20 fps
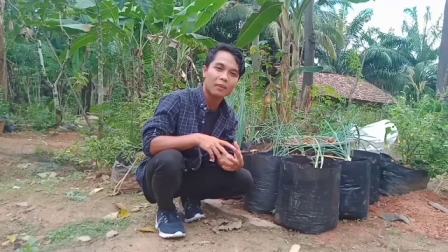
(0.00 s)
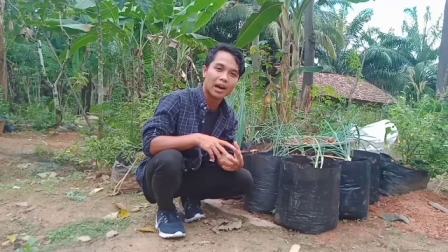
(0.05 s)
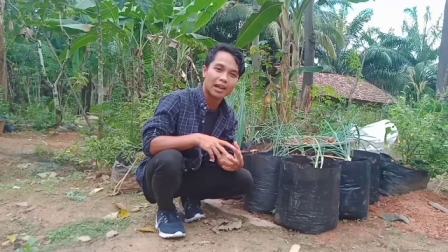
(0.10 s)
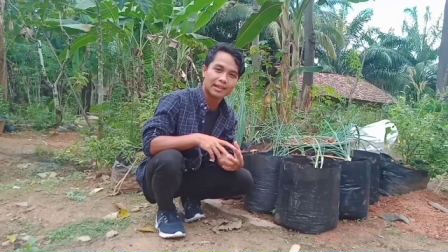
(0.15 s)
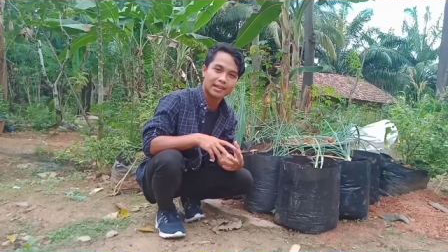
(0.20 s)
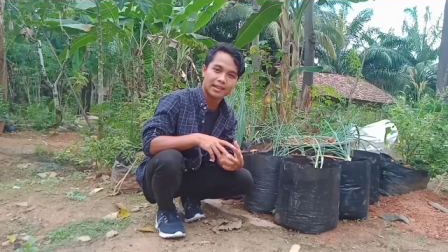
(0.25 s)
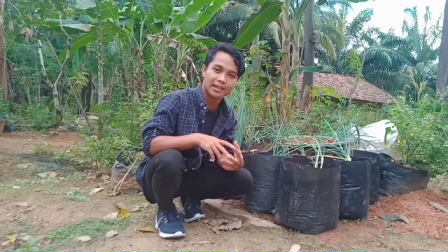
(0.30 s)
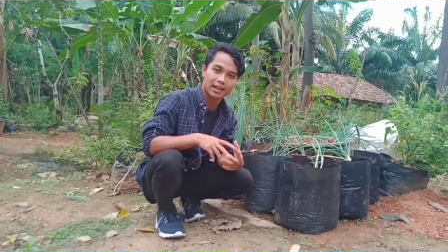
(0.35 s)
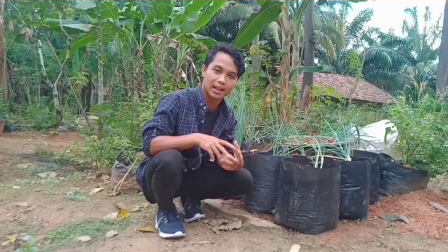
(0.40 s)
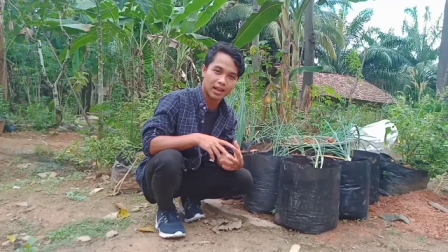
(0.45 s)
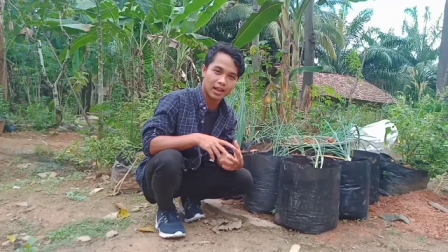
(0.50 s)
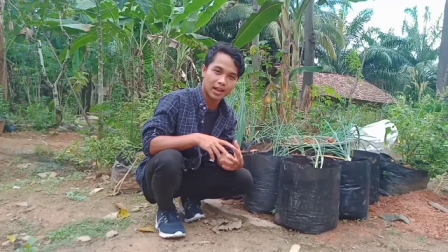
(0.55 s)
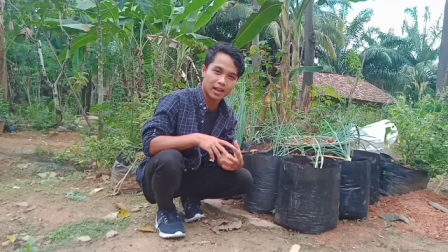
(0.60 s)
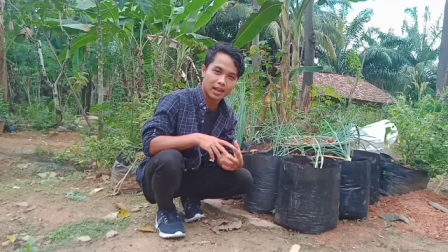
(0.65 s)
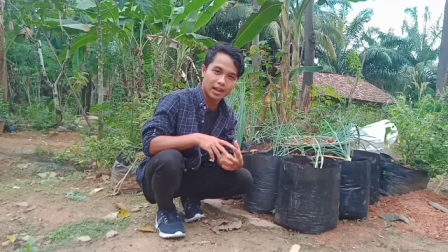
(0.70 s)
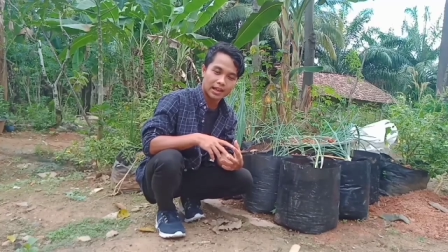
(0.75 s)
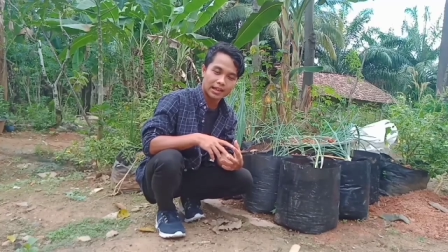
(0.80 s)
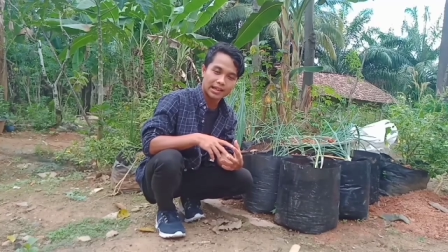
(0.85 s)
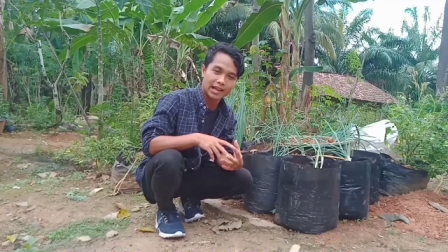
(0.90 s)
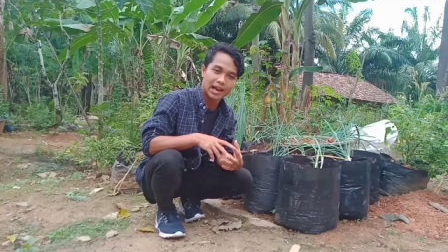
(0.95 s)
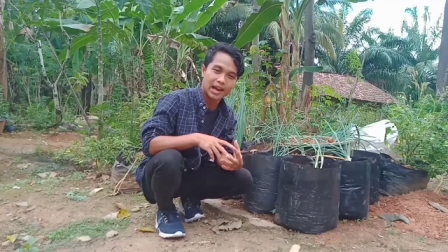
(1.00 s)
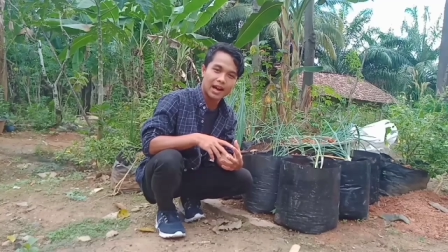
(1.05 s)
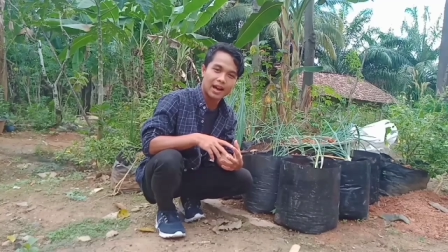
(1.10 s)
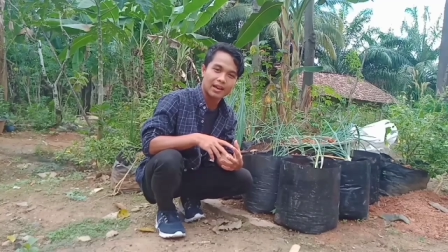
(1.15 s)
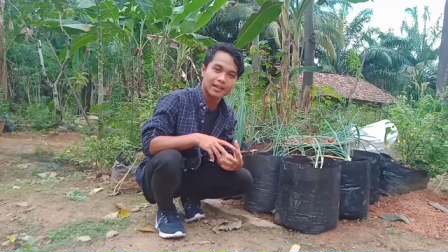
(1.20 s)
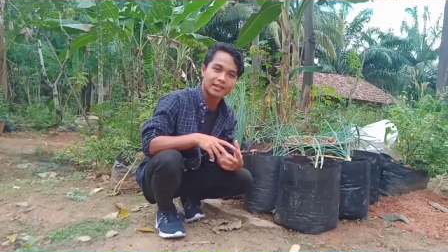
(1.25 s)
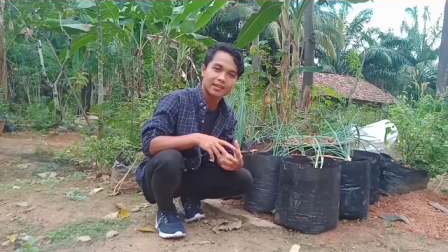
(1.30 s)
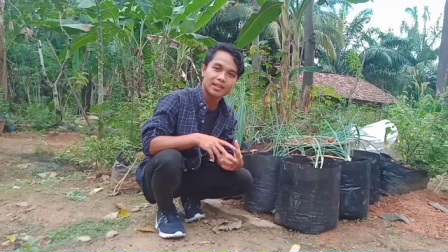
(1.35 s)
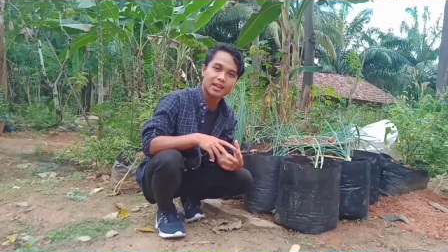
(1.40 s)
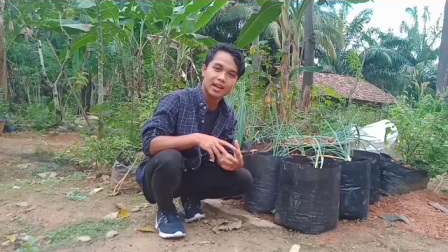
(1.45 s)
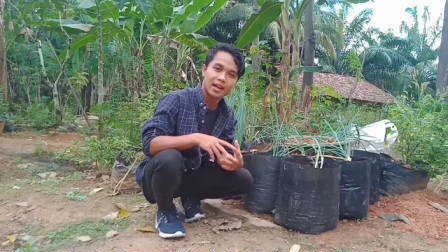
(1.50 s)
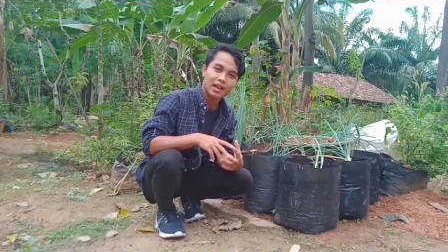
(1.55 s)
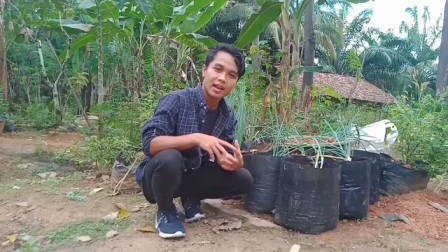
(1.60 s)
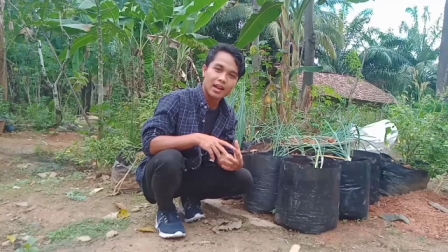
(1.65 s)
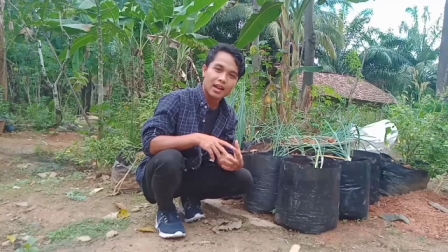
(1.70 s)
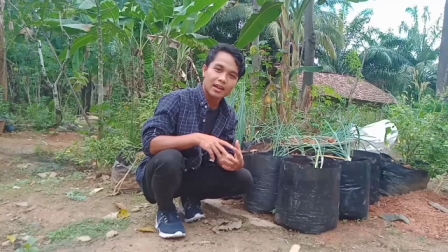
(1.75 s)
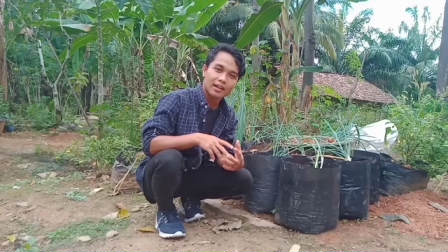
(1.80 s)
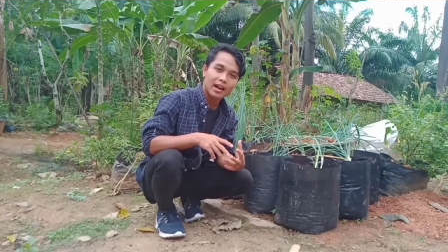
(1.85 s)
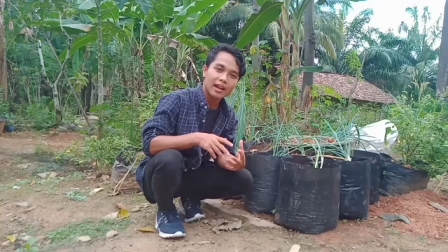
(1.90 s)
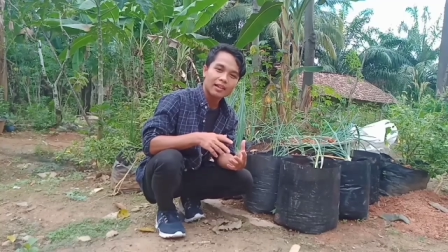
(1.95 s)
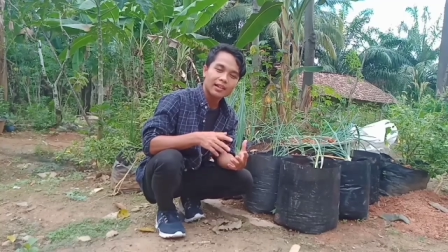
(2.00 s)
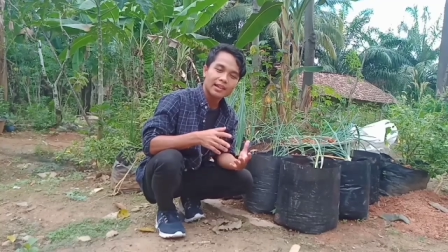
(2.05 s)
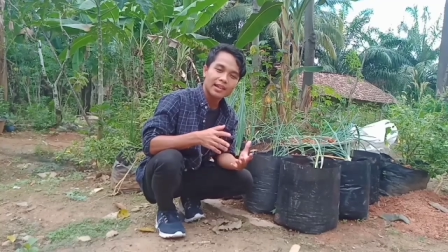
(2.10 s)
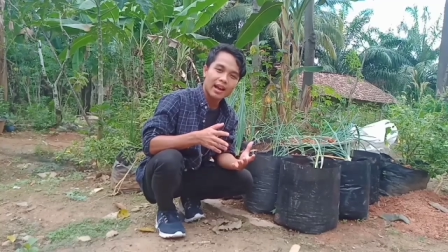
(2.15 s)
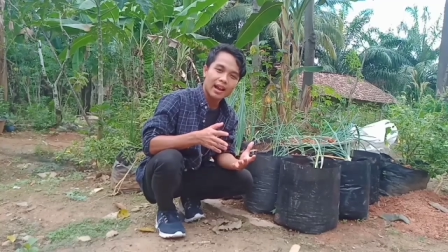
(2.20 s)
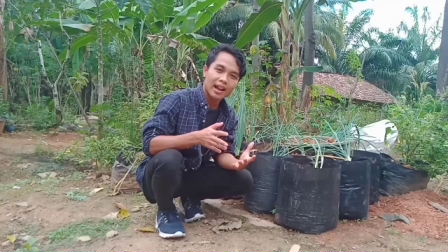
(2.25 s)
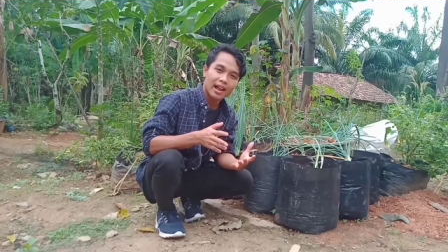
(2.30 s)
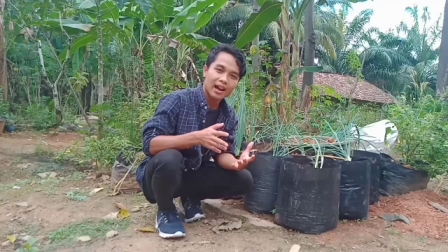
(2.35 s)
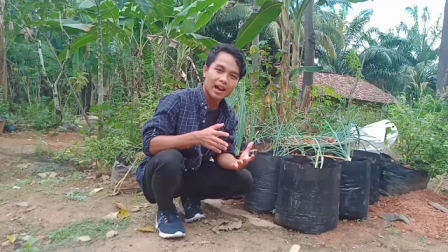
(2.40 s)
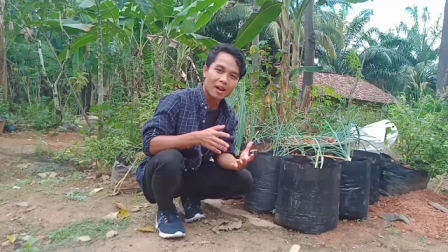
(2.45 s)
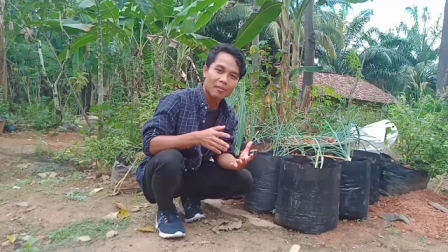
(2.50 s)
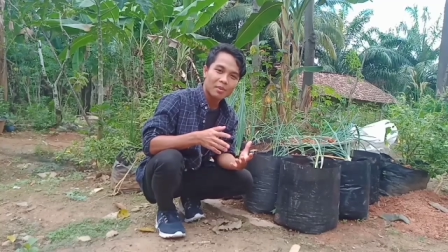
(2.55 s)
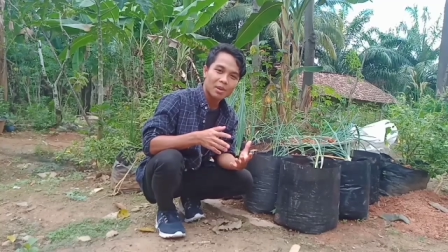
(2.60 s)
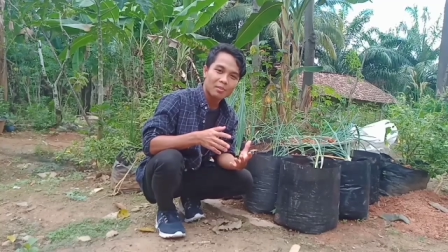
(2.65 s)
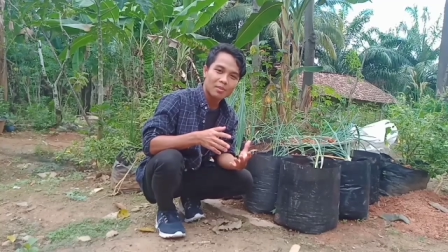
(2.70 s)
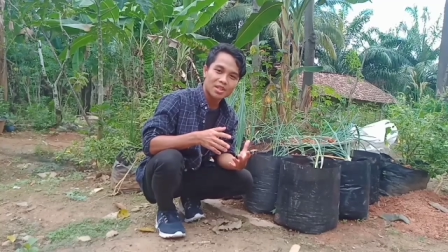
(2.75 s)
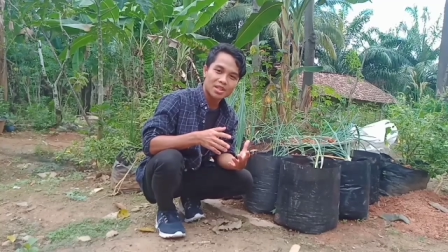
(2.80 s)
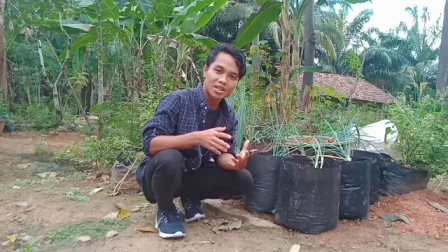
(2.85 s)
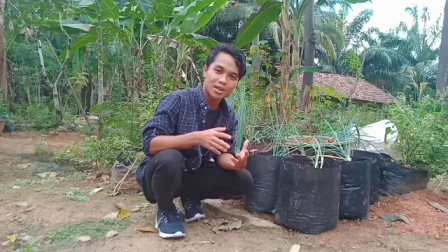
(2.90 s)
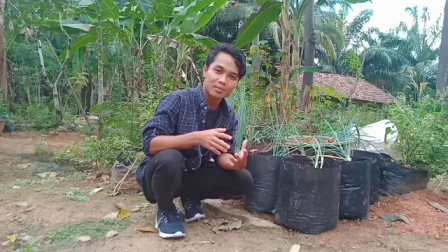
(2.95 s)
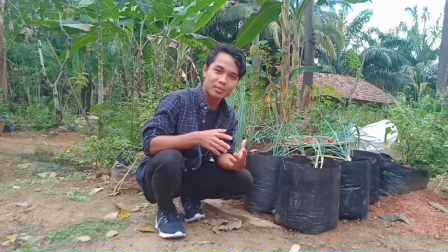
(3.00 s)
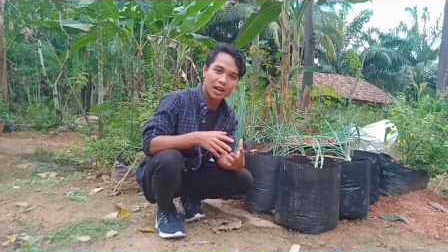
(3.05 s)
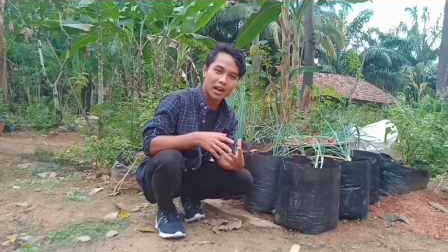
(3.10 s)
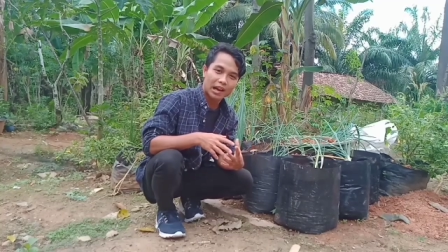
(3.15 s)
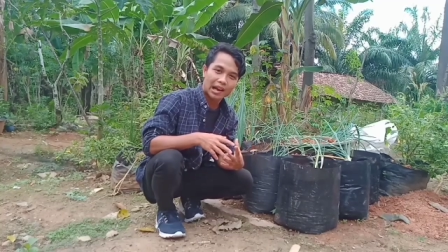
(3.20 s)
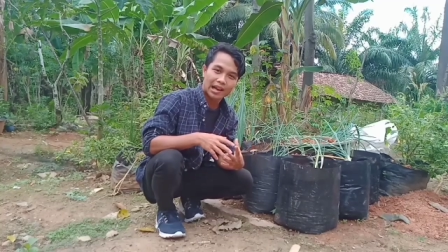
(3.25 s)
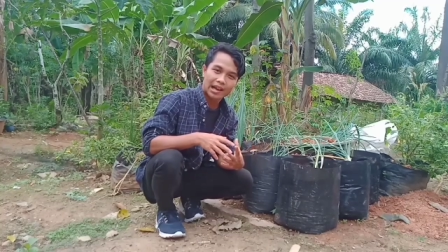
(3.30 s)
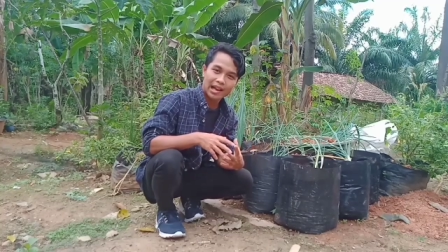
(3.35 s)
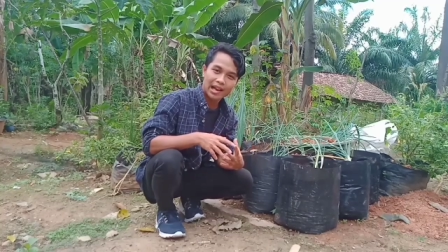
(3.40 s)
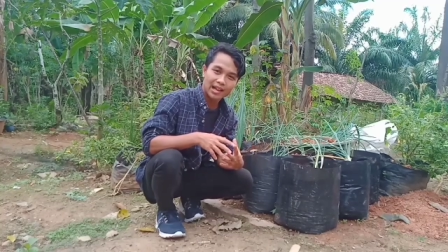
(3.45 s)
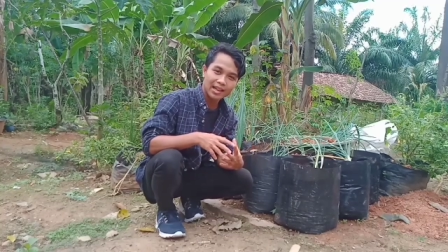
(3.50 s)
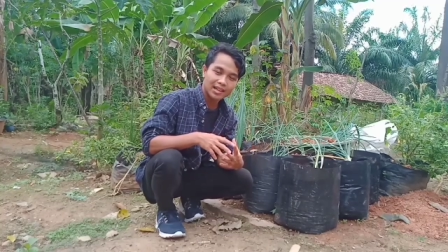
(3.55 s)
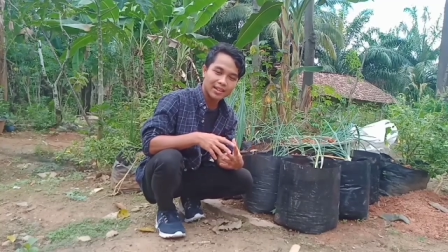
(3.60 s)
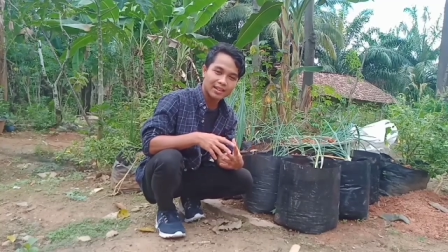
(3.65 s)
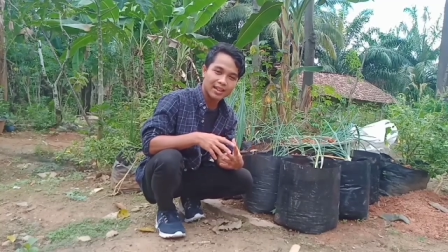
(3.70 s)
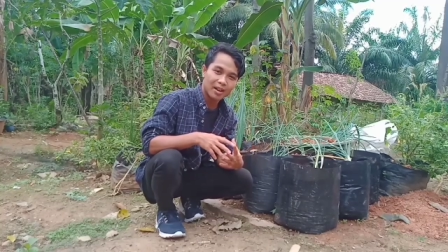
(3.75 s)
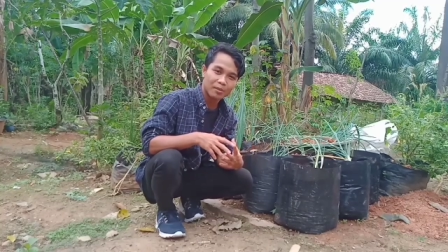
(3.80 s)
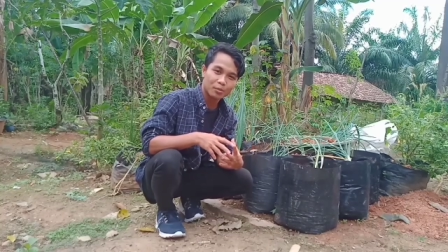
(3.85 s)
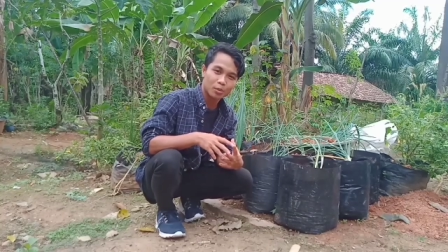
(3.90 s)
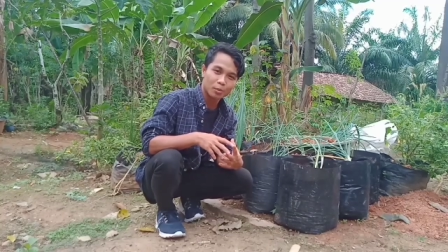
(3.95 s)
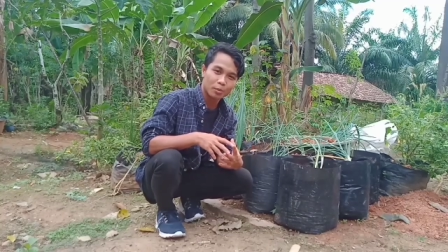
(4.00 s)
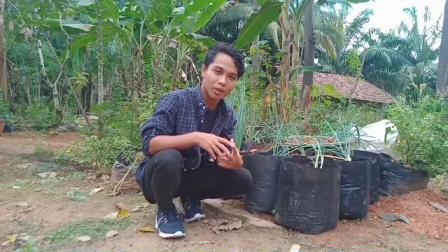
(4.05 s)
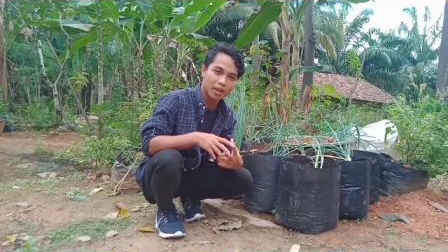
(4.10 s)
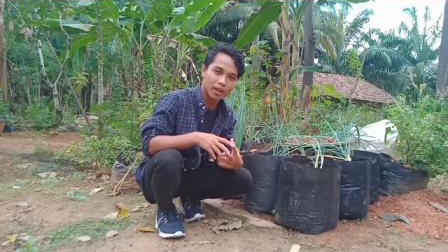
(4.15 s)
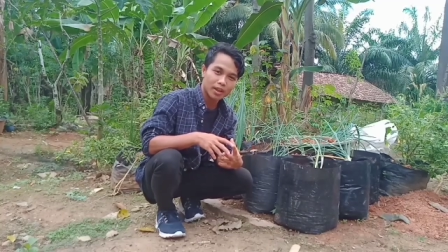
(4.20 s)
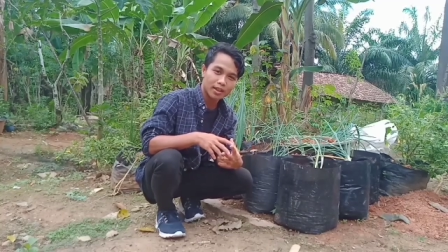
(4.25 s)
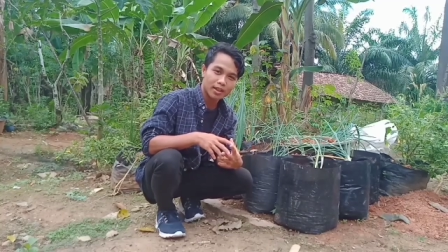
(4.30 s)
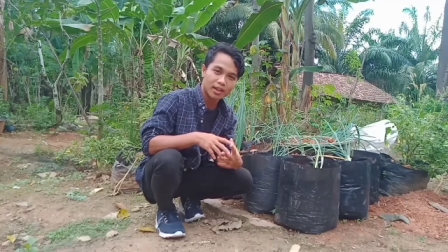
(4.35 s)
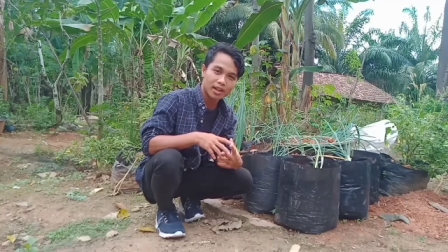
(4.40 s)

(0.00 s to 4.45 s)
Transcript: batila. Yang artinya dan tidaklah kami menciptakan langit dan bumi